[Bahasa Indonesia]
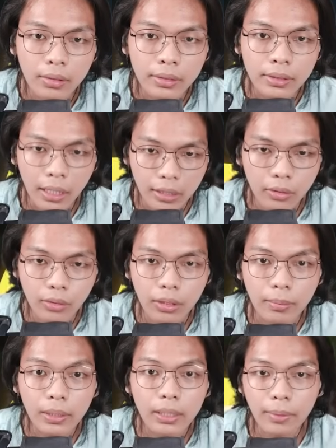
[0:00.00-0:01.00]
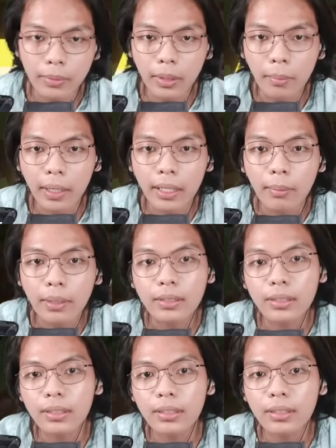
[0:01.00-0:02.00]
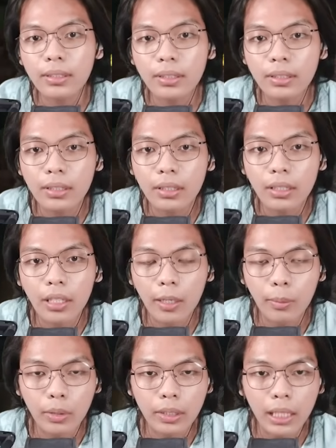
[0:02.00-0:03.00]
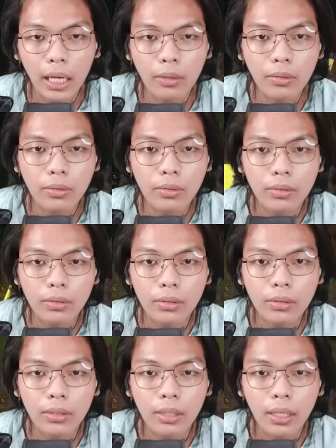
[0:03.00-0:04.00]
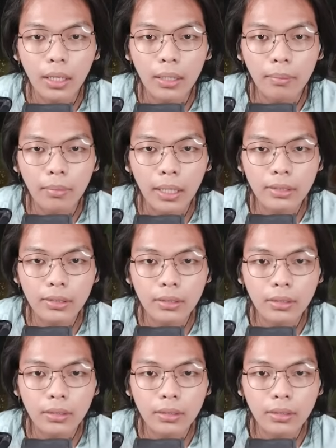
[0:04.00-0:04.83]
Satu teman kamu kemana, Mas? Kalau boleh tahu, Mas?